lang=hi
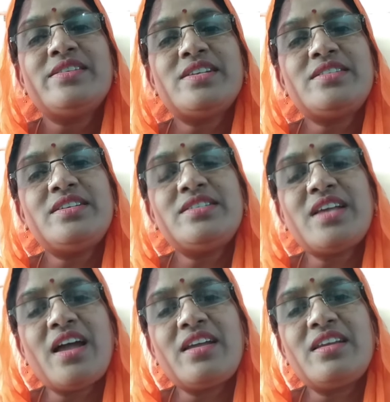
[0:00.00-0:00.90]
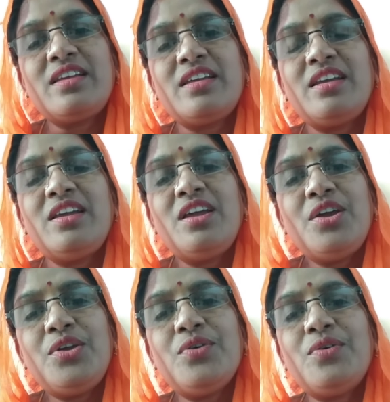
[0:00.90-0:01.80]
शशि साख्य के
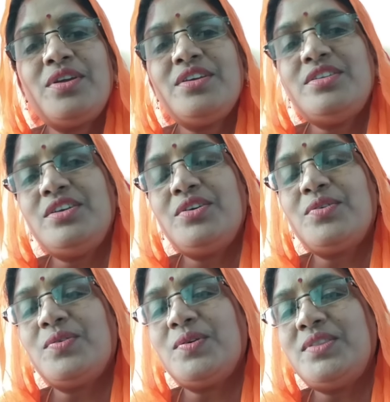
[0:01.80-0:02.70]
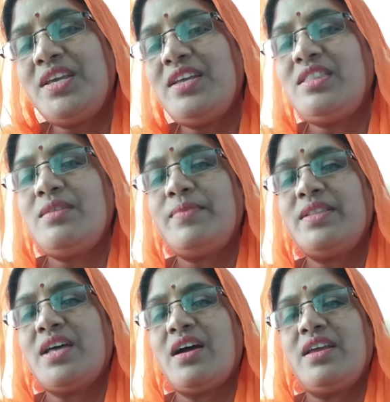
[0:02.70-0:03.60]
योगी जी को देती
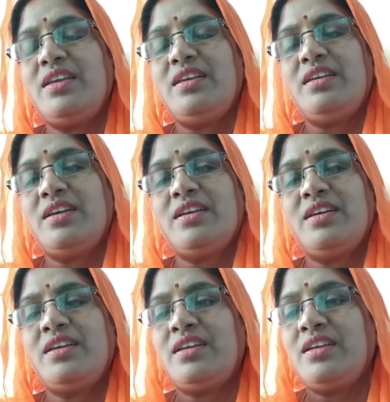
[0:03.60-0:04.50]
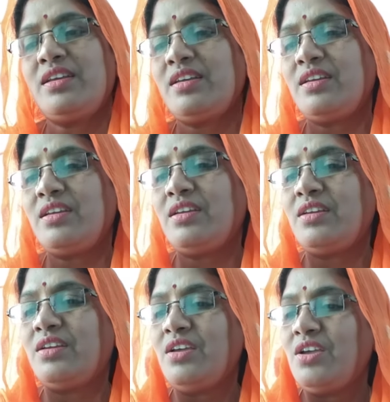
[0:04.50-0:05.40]
बधाई
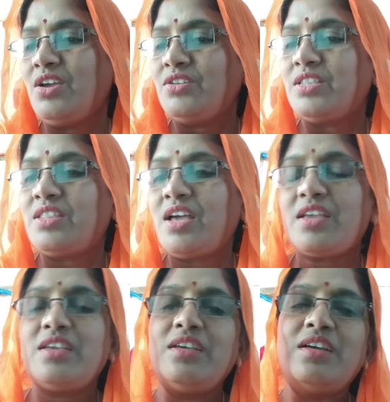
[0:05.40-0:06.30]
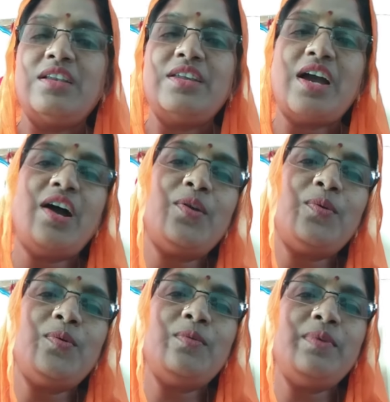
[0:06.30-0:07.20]
है सत्ता की
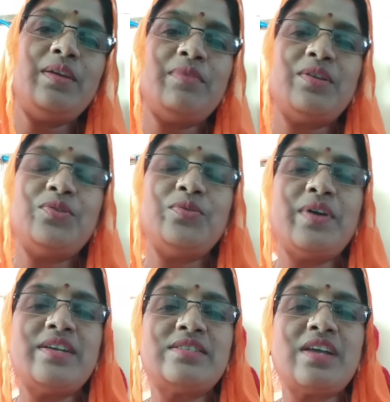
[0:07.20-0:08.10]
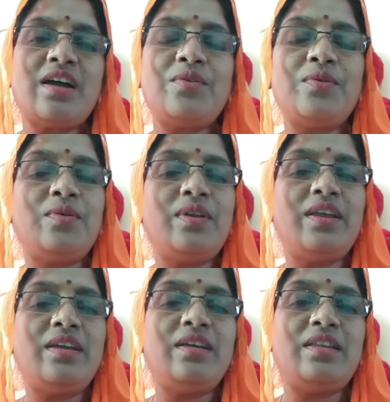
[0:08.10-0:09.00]
गलियारों में मधु ऐसा
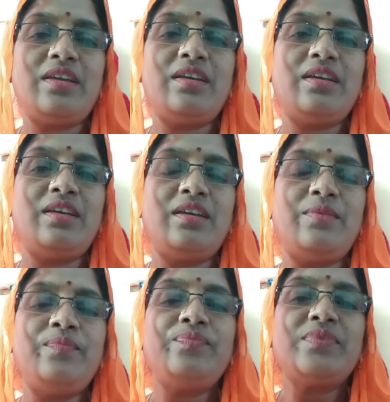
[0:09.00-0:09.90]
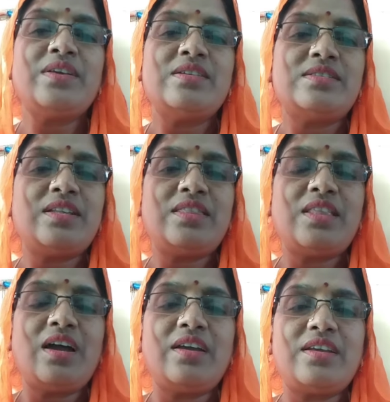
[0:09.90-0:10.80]
घोले रे
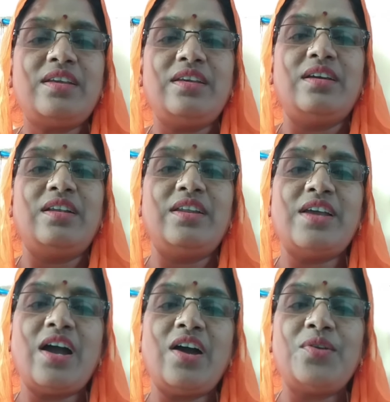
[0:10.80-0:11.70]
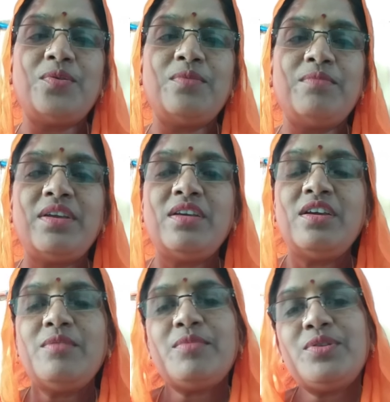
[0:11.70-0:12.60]
सत्ता की गलियारों में
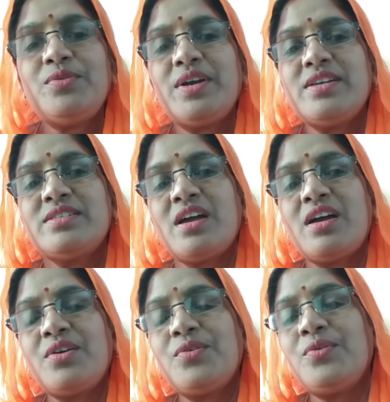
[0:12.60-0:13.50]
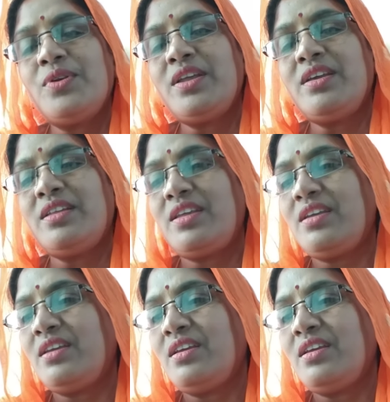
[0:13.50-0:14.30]
मधुवै सागो ले रे